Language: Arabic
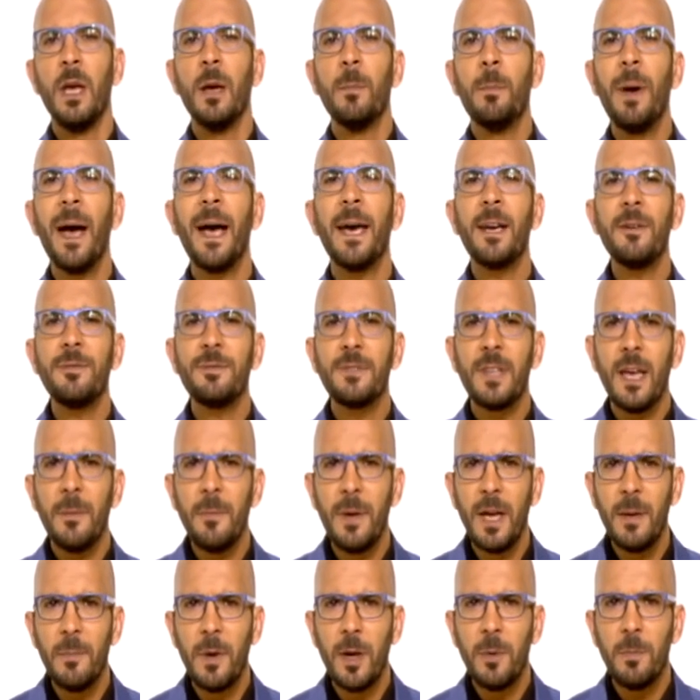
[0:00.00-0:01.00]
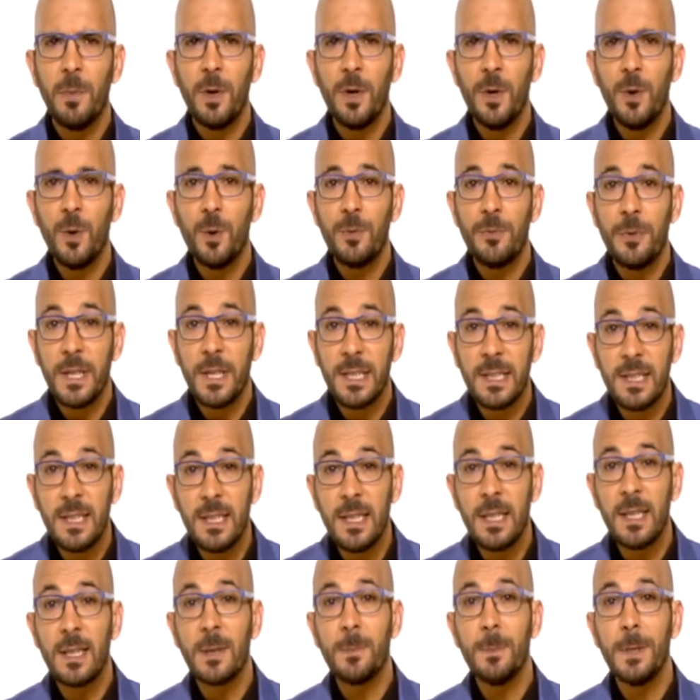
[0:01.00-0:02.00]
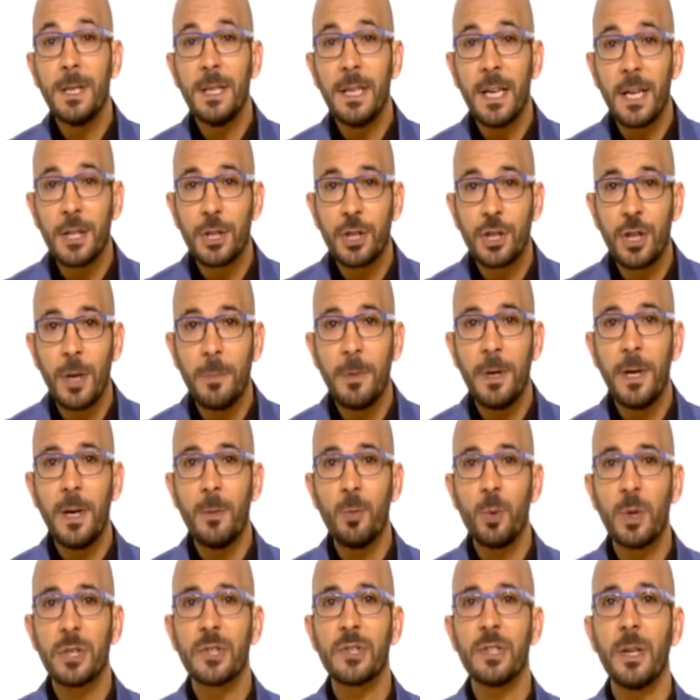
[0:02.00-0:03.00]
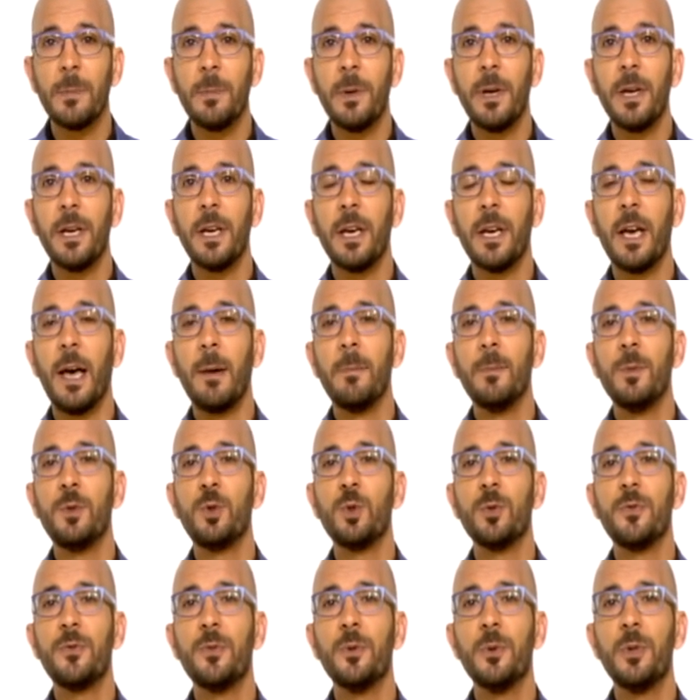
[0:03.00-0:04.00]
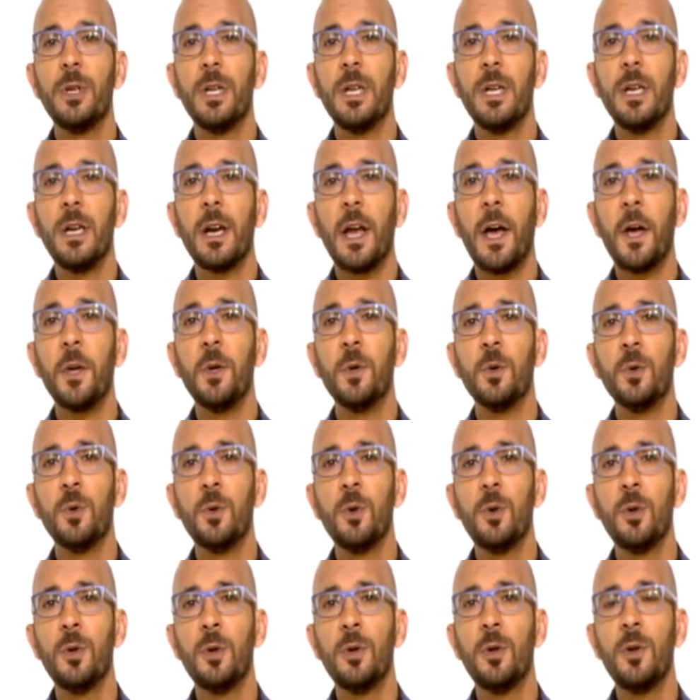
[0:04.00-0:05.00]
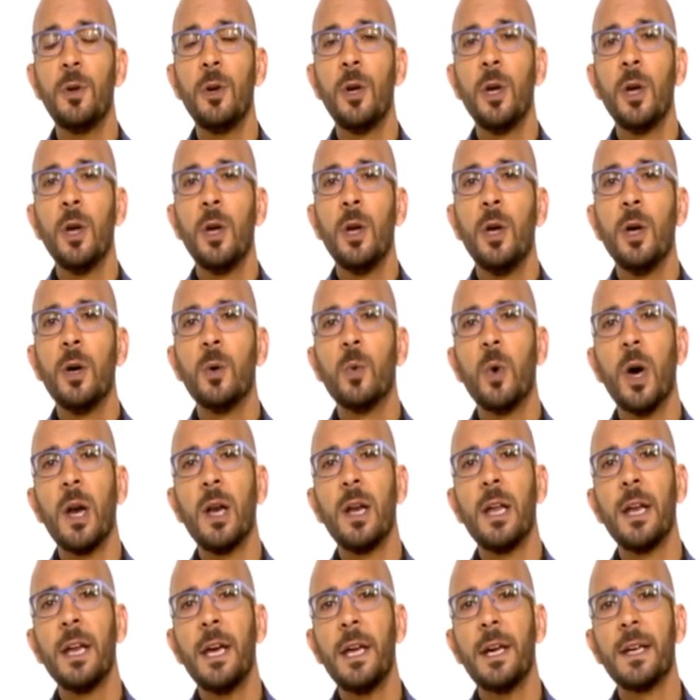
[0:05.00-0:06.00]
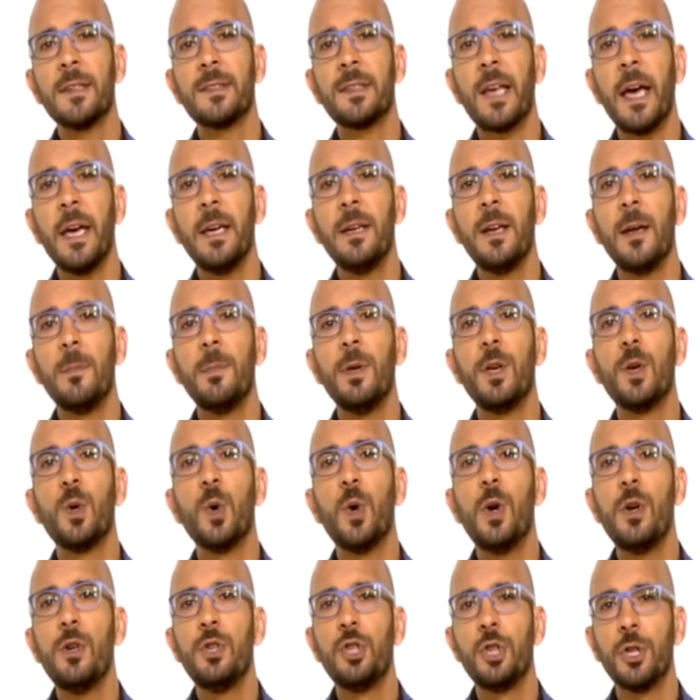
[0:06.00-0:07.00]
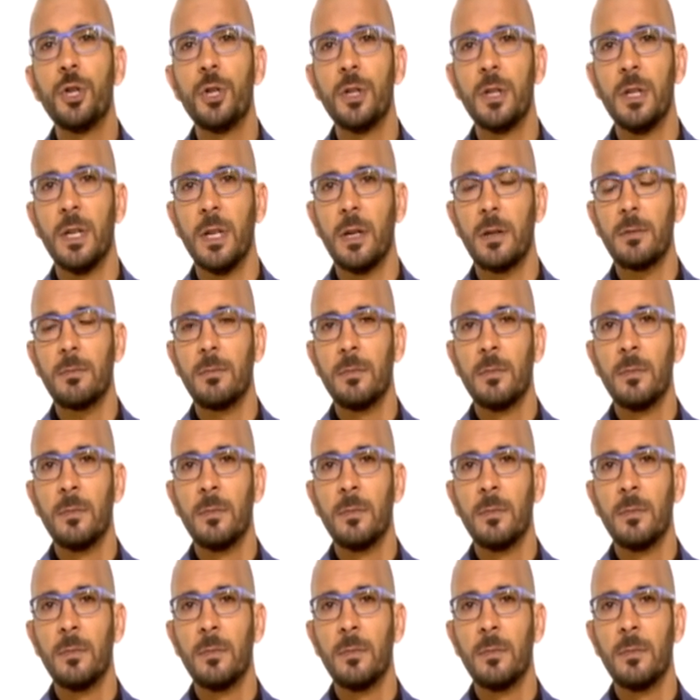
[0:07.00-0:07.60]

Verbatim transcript: بعرف تماما بانه كتير من الشباب والصبايا عم بيشوفونا رح يقولوا والله نحن سعينا بكل جهدنا